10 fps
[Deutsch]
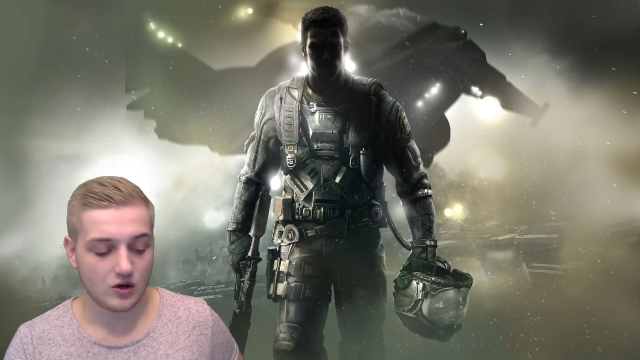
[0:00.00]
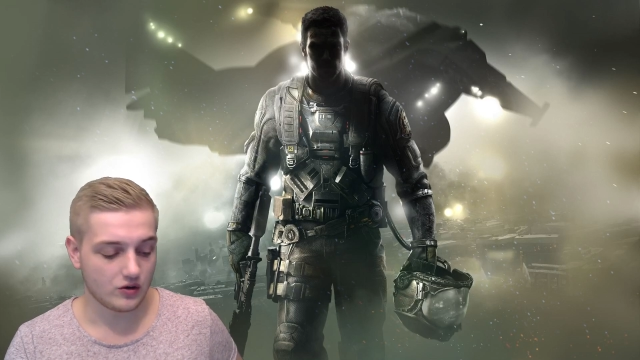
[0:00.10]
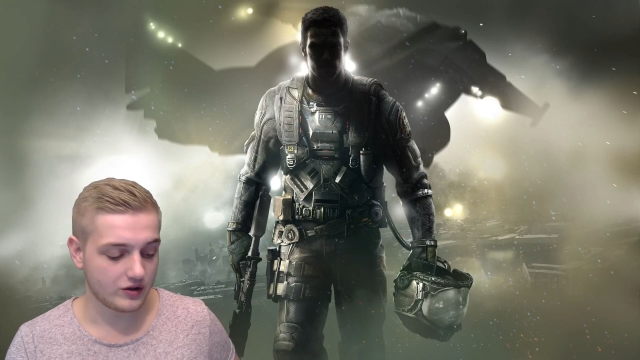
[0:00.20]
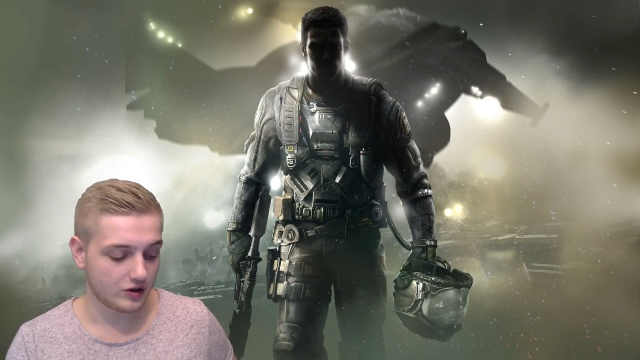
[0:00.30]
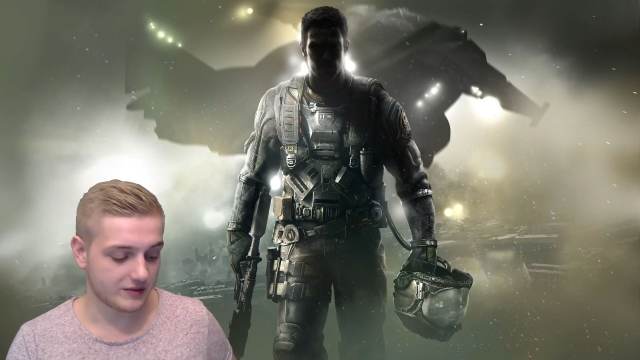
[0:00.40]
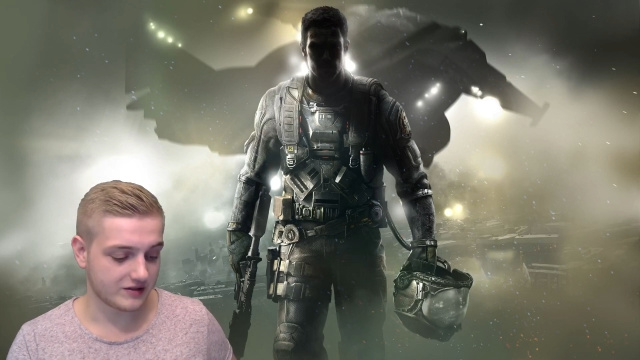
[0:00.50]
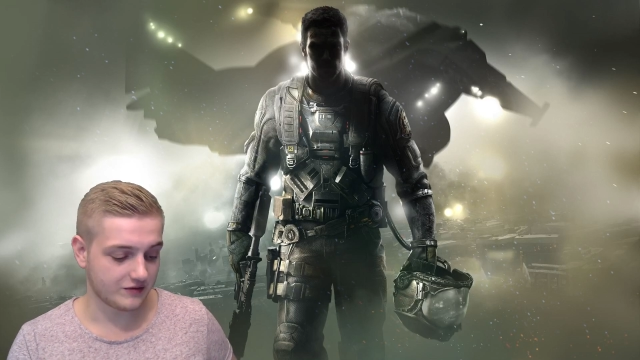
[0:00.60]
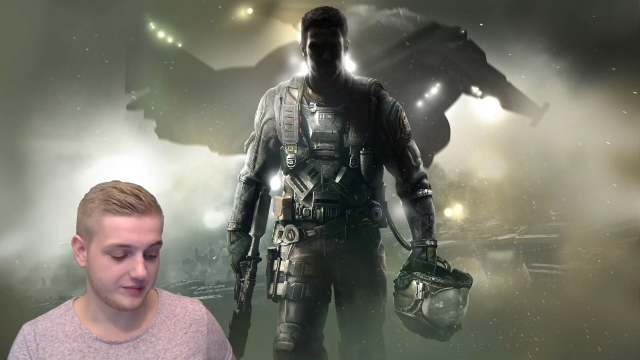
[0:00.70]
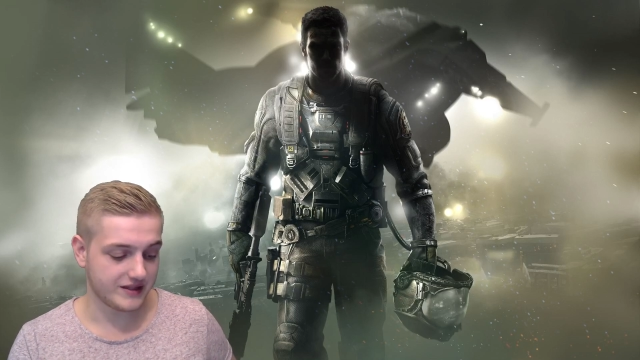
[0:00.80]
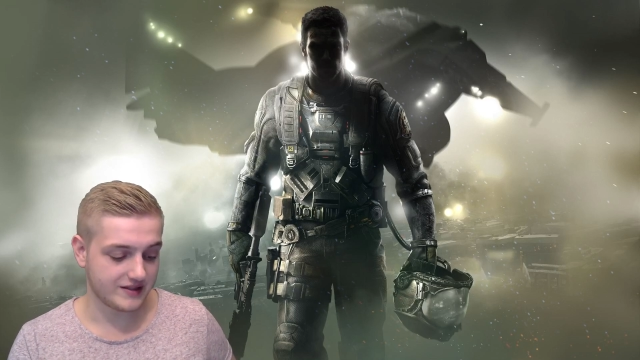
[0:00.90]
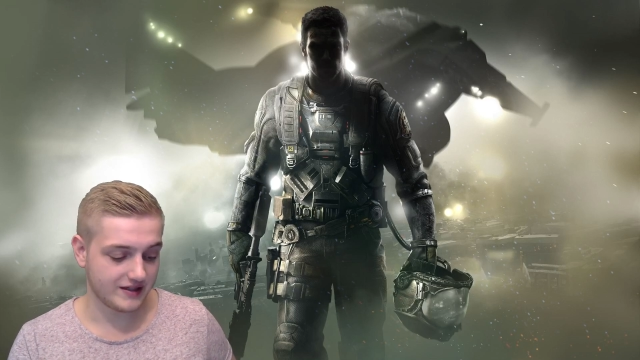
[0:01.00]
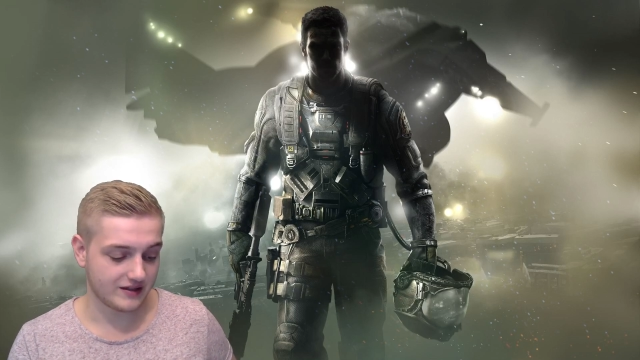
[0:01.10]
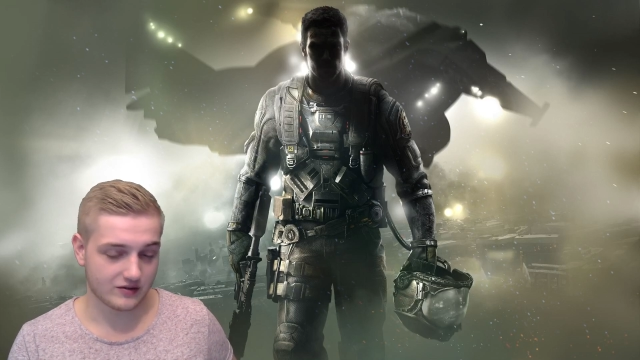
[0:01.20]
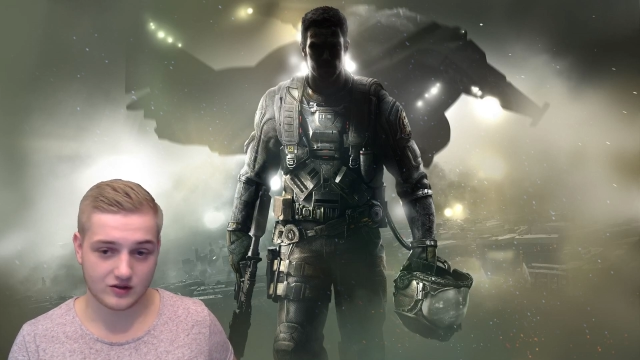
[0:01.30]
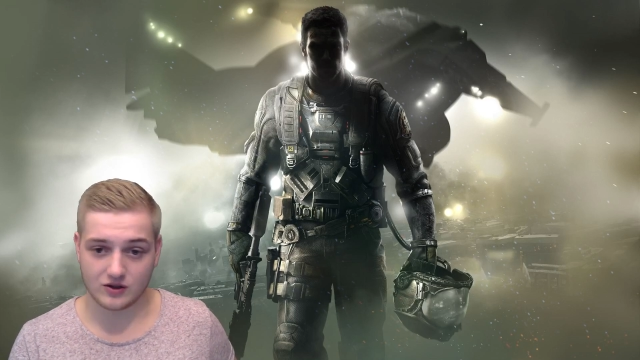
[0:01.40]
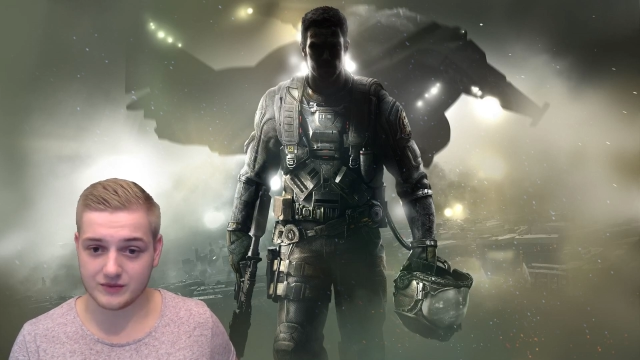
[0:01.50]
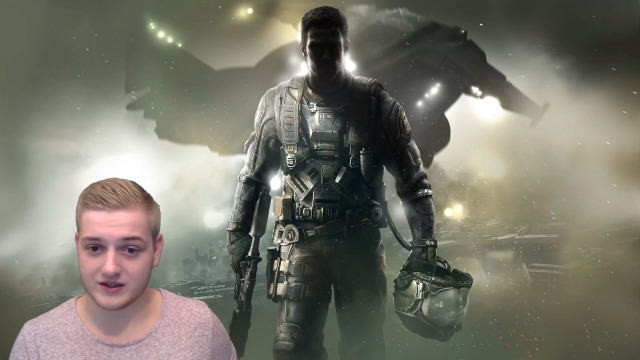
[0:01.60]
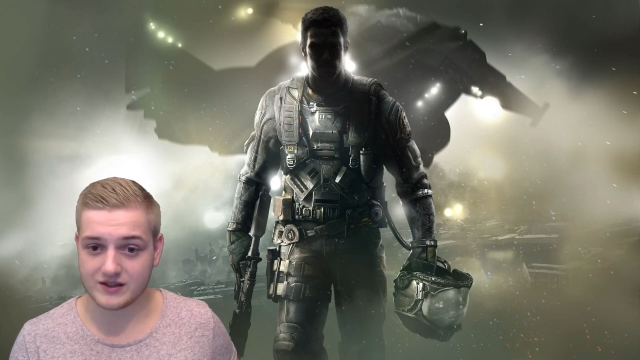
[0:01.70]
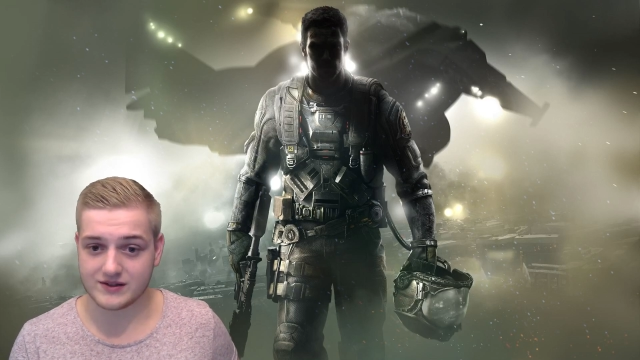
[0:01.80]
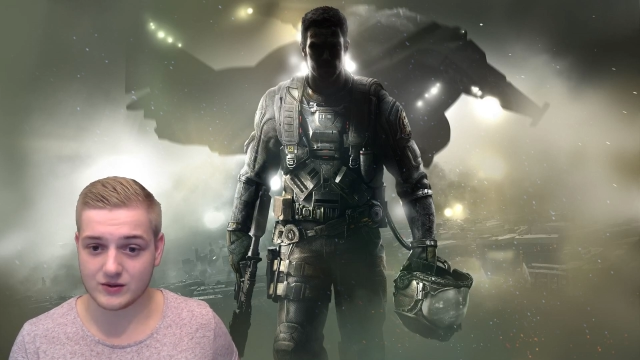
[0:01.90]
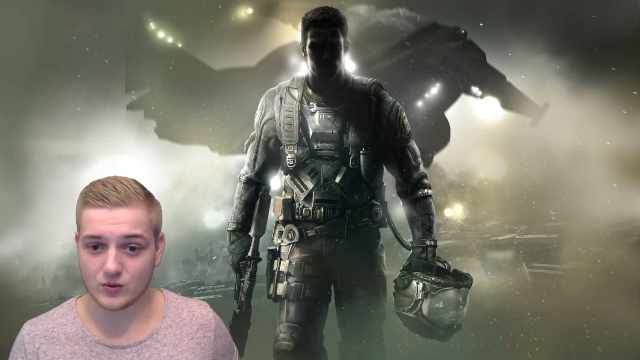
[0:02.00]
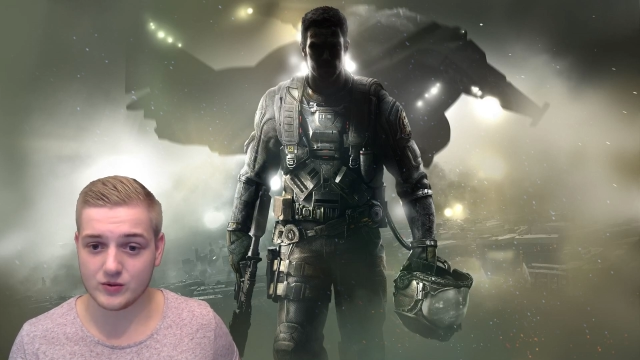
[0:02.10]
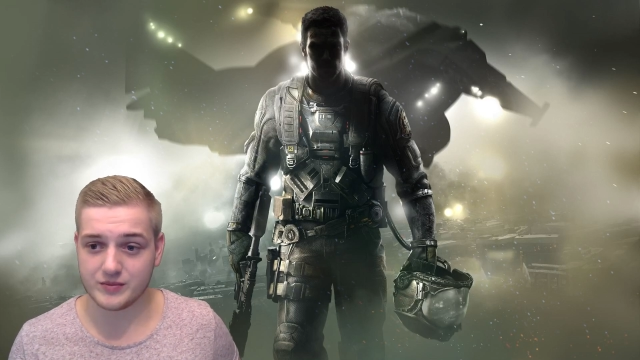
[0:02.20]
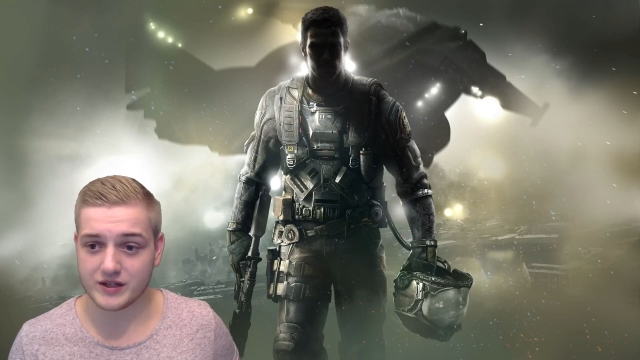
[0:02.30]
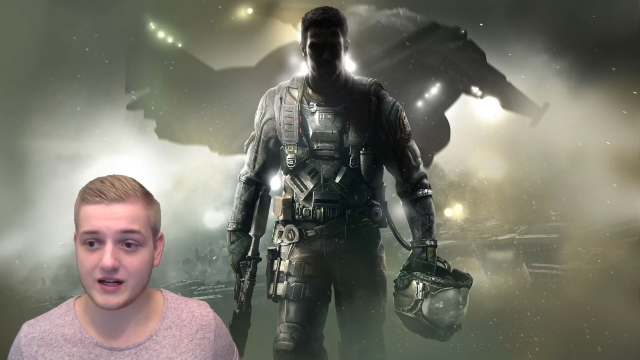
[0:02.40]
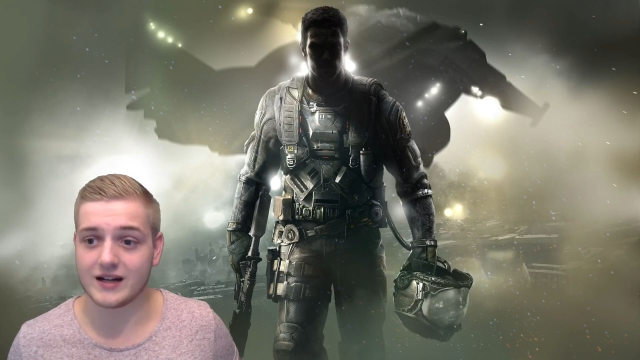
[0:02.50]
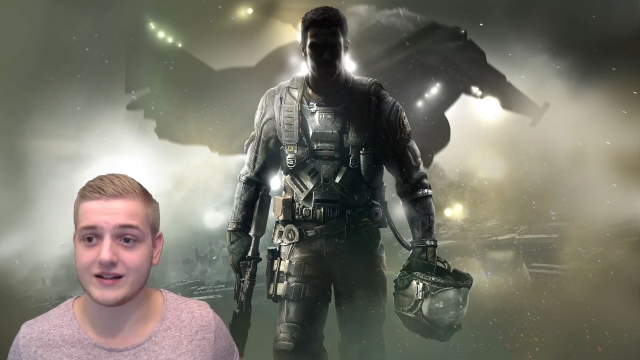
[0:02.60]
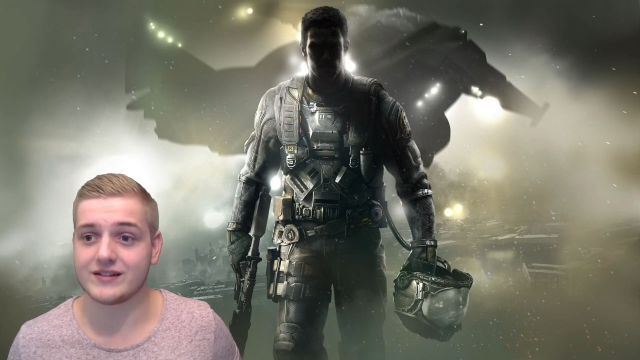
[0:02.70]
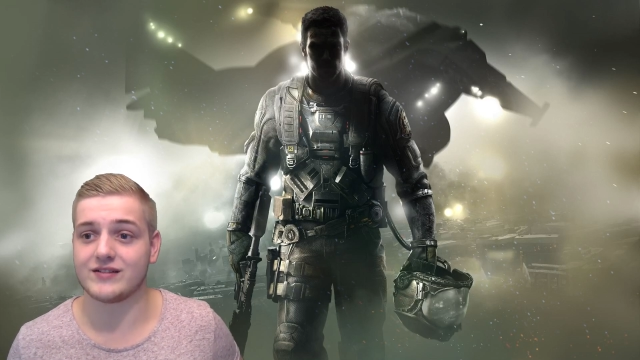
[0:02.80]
und ob das auf dem PC rauskommt, ist unbekannt.